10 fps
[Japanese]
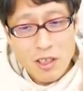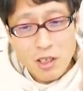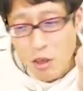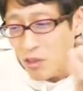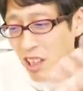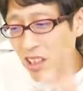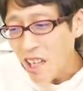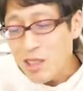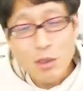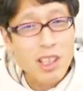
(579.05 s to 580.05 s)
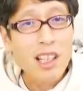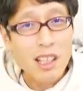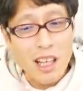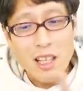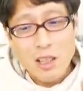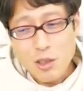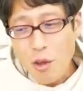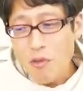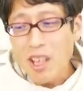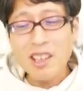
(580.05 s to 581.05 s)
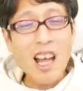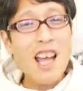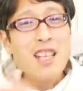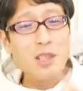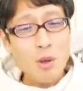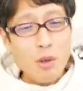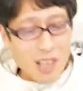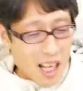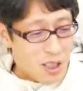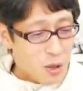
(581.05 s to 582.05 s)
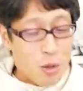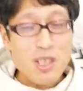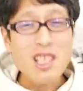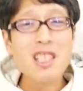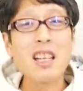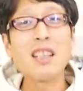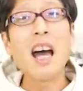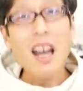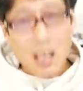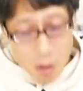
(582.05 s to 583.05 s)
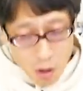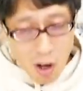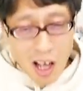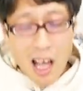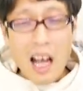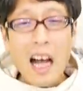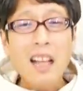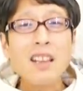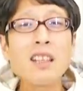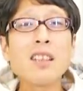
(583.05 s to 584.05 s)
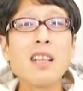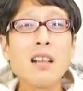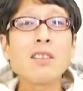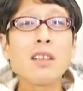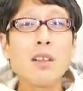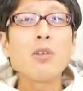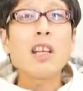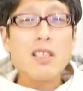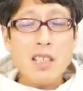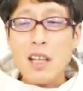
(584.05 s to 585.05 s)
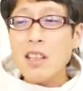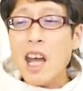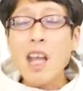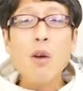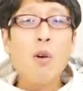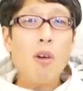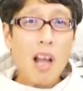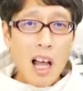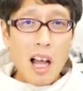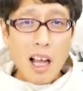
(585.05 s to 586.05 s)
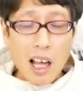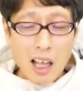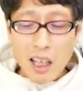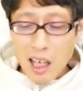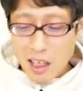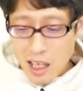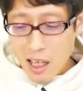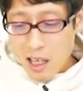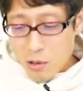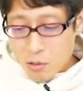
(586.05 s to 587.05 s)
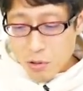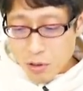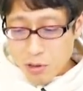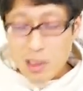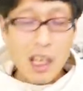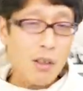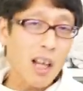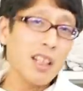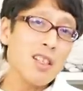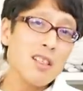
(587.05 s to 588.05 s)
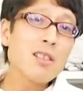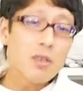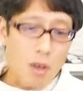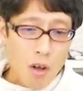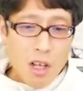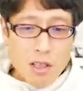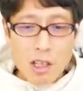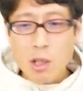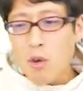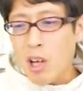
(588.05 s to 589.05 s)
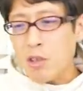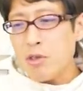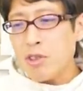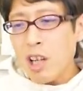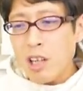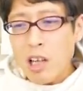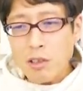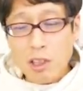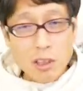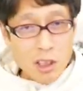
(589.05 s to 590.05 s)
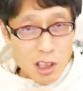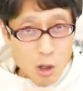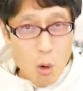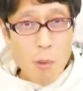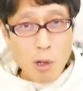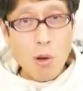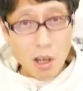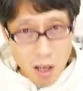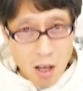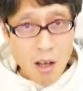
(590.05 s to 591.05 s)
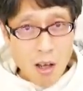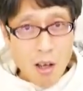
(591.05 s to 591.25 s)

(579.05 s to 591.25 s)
そんな大それたね、そんな大層な組織じゃないのよ。あったってなくたって同じ。いや、ない方が金がね、浮くぐらいの話ですよ。じゃあ日本学術会議なくなって誰か困るわけ？